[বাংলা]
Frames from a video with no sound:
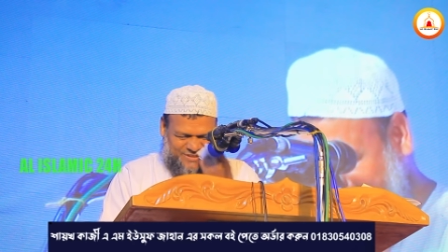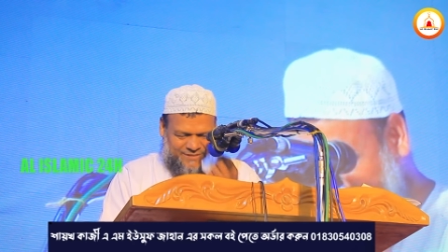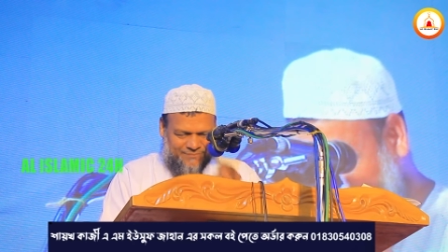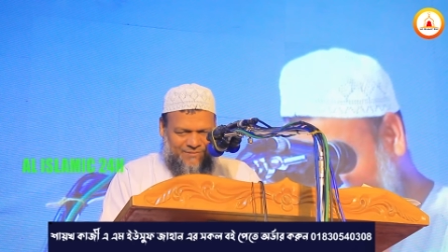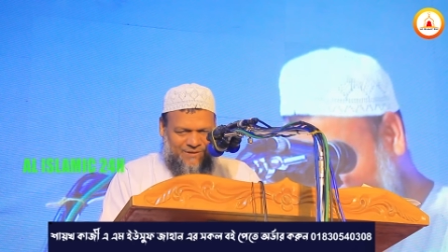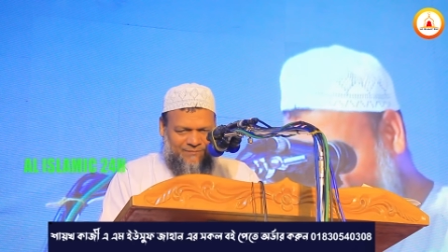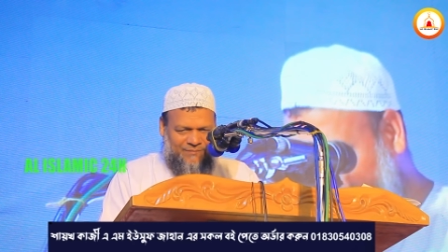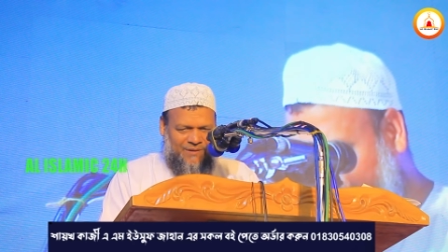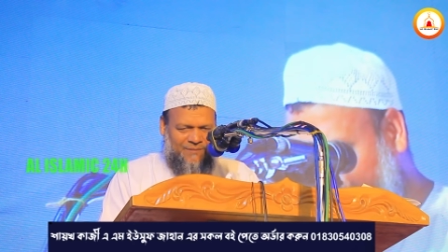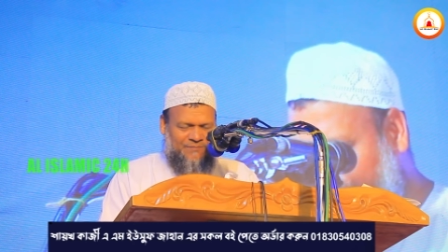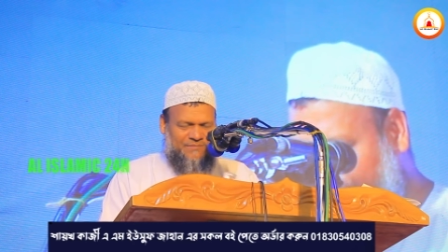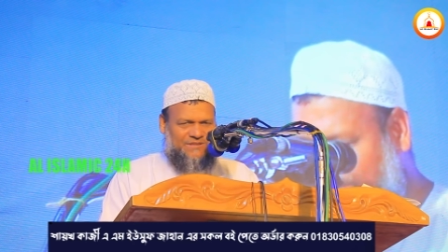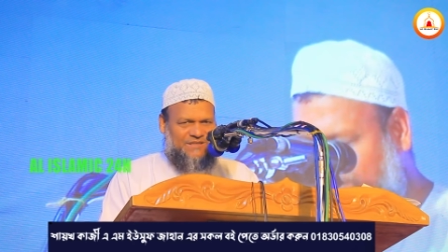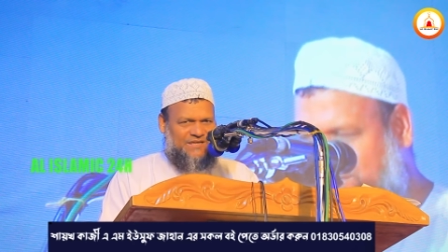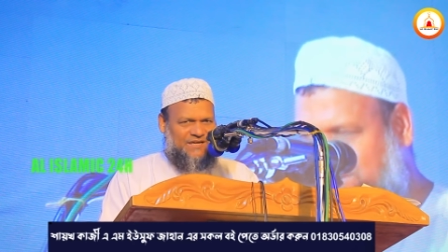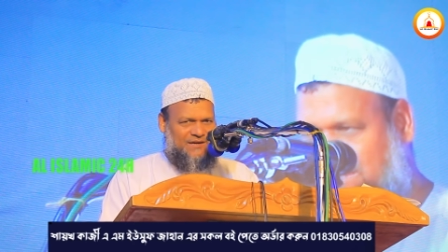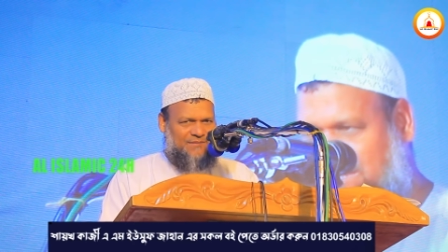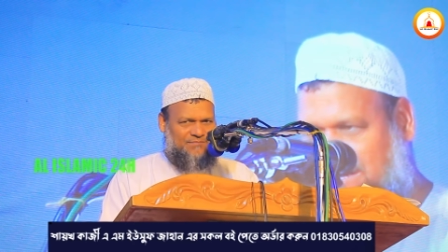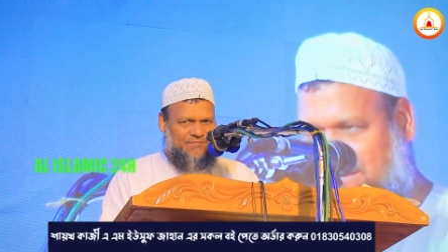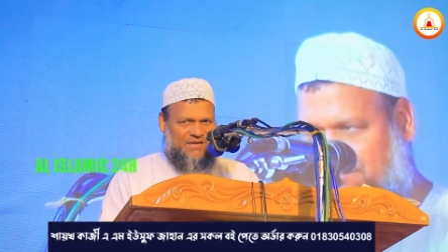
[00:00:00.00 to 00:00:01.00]
ইমাম আহমদ
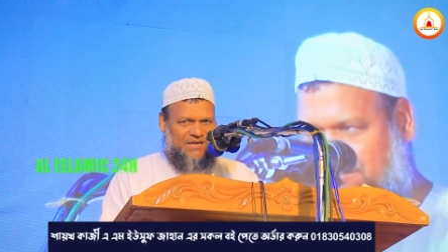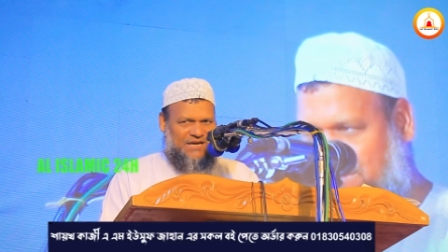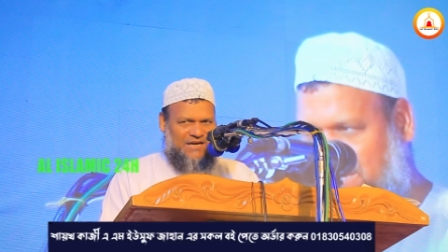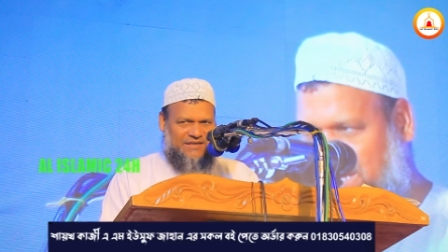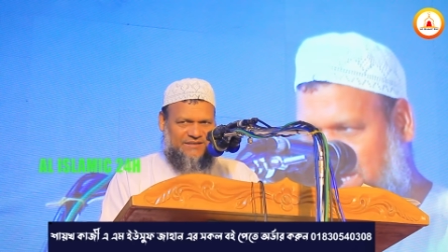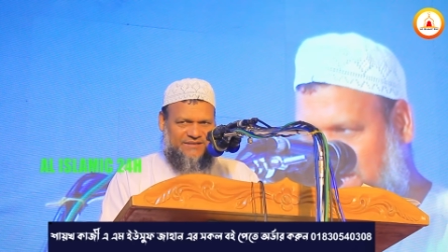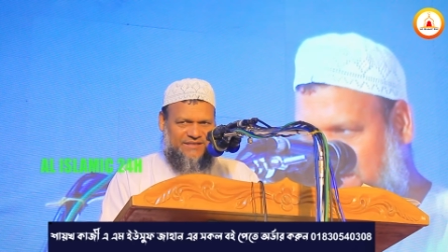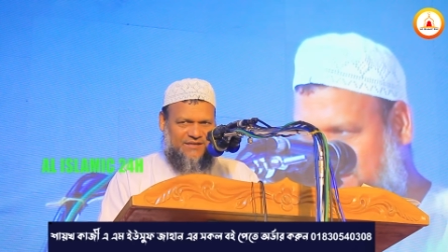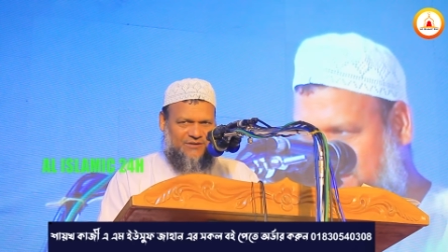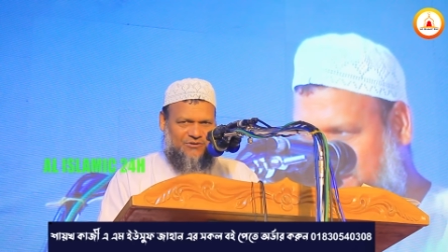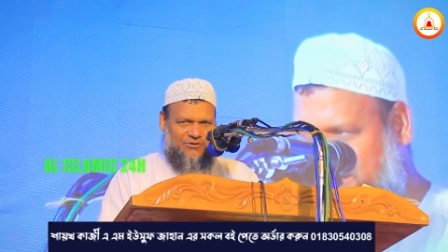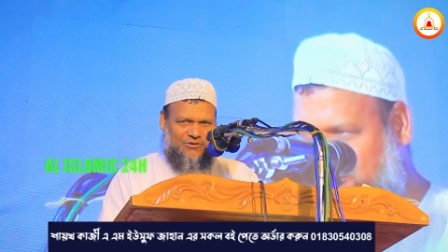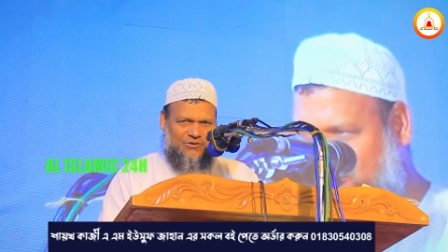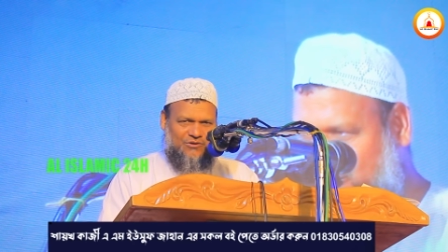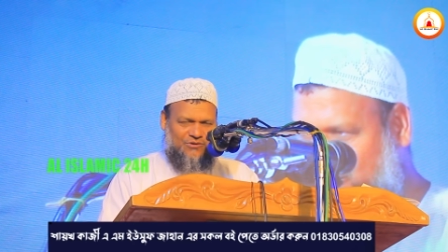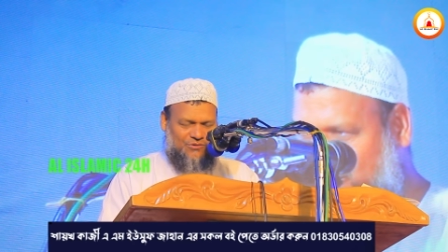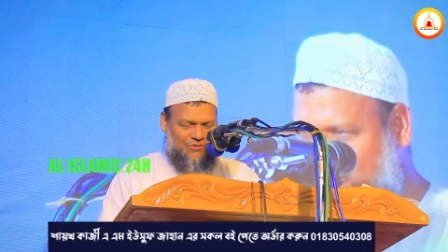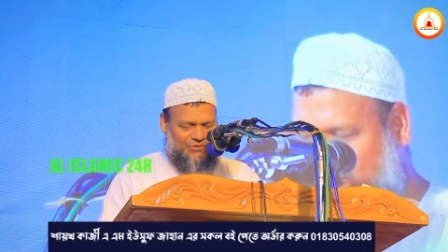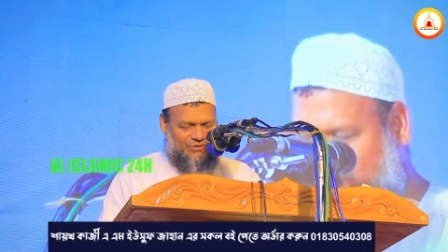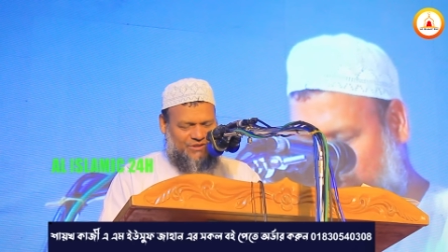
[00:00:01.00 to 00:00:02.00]
হাম্বাল হাদিয়া গ্রহণ
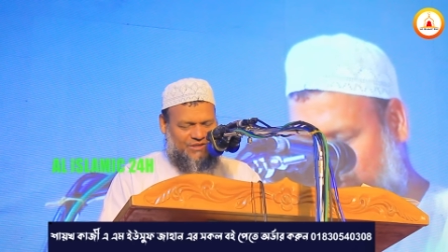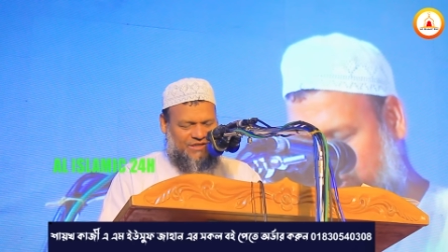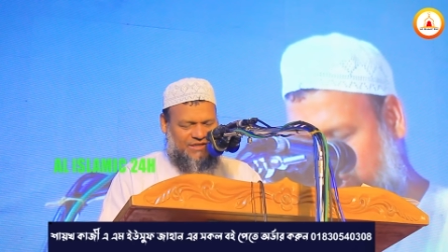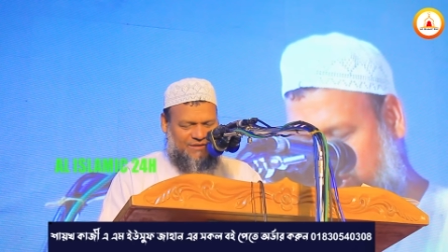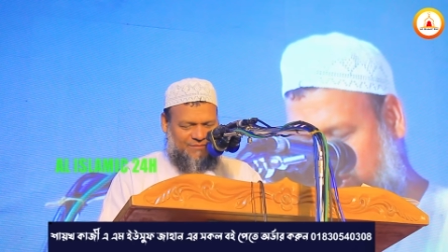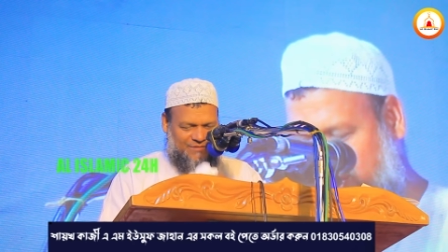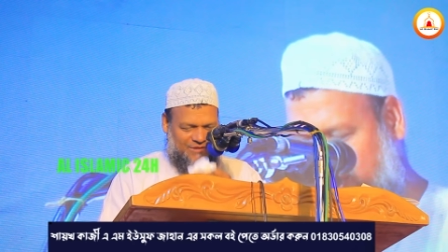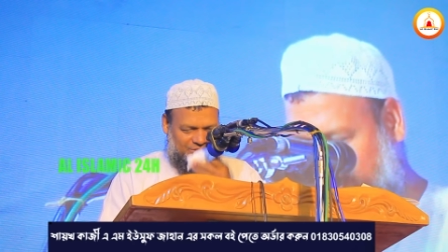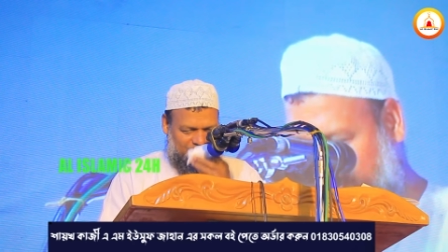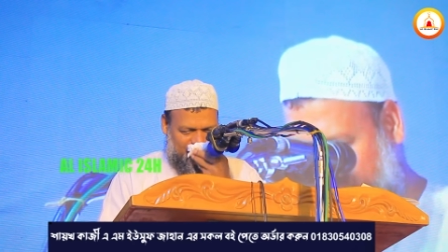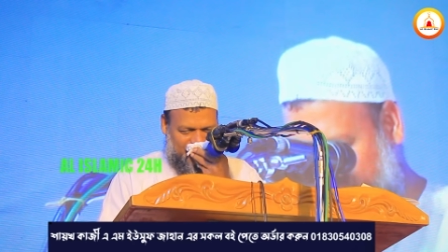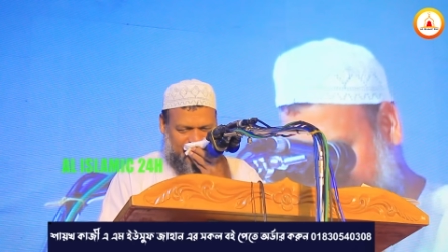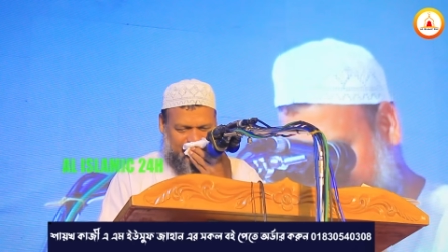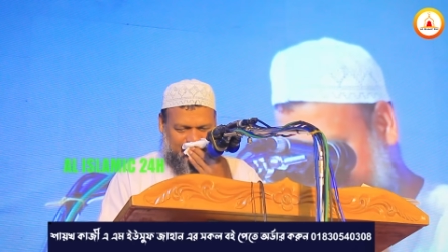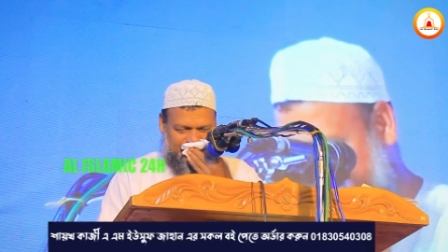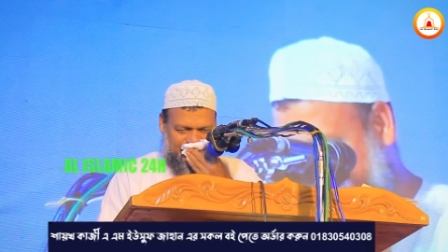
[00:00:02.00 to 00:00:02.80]
করতেন না মানুষের